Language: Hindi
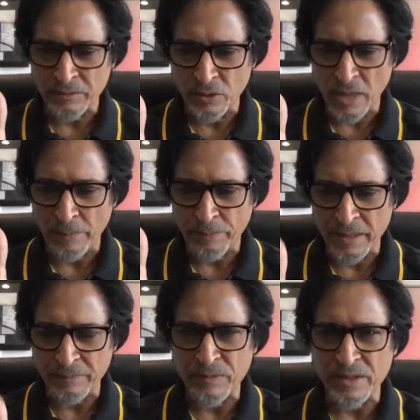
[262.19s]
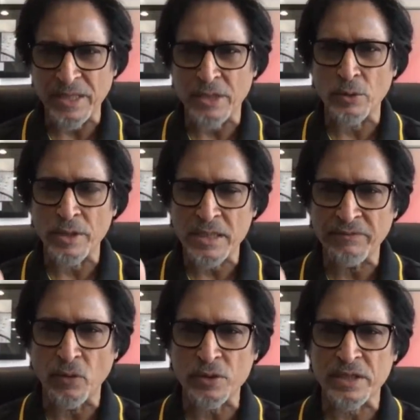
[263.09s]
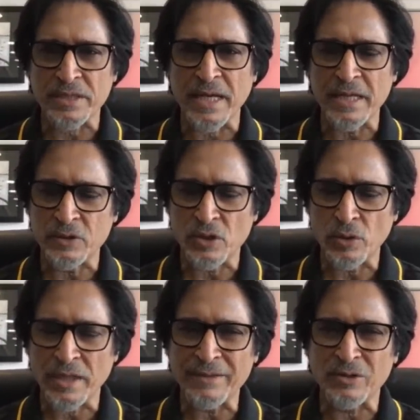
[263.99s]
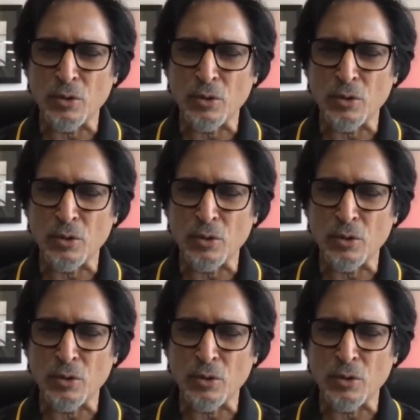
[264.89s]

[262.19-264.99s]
जो आपकी सिक्योरिटी फोर्सेस हैं जो कि